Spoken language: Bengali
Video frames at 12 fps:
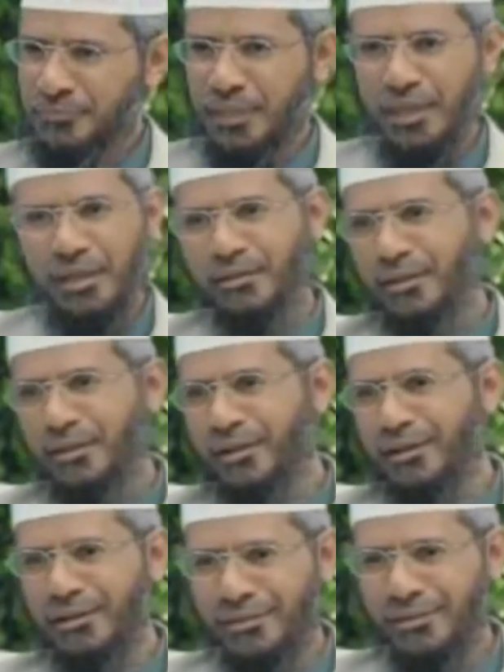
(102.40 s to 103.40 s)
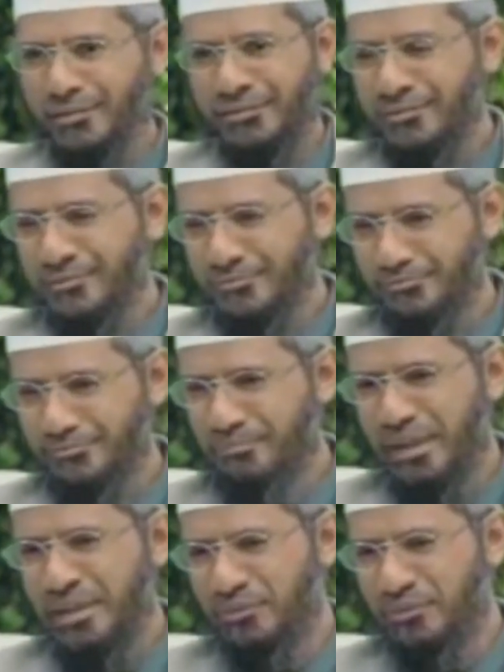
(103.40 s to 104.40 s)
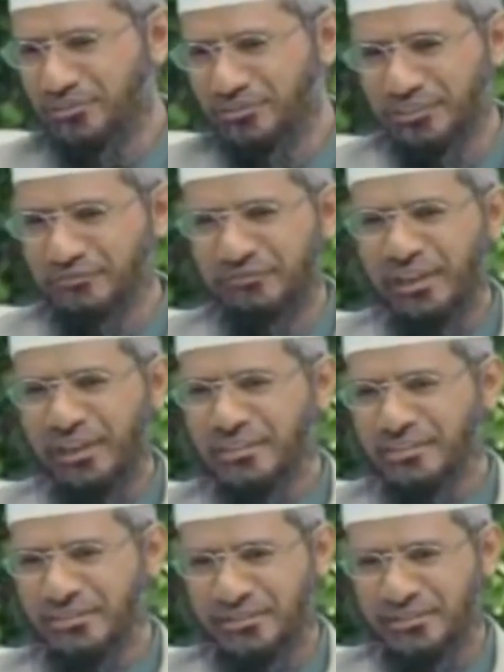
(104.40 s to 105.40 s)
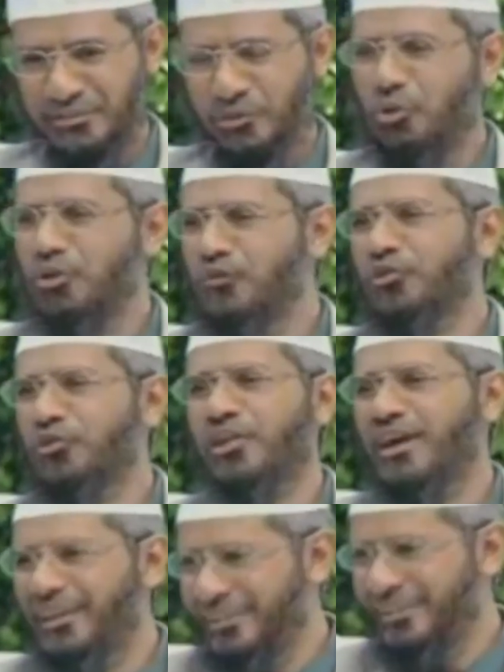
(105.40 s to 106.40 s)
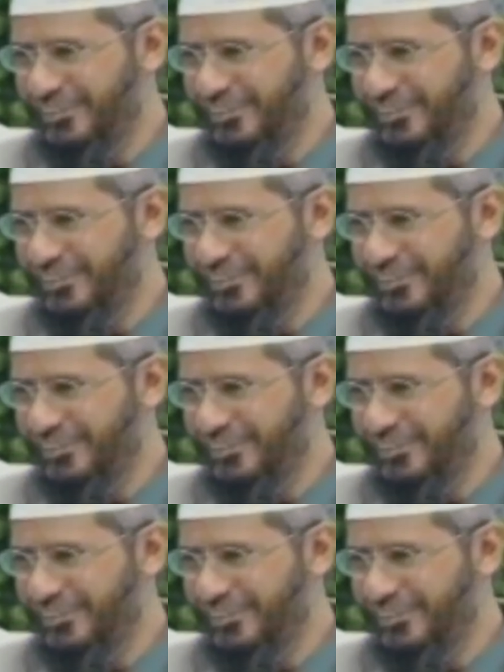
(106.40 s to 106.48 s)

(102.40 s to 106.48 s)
এরকম অনেক আয়াত আছে সত্যি বলতে পুরো কোরআনই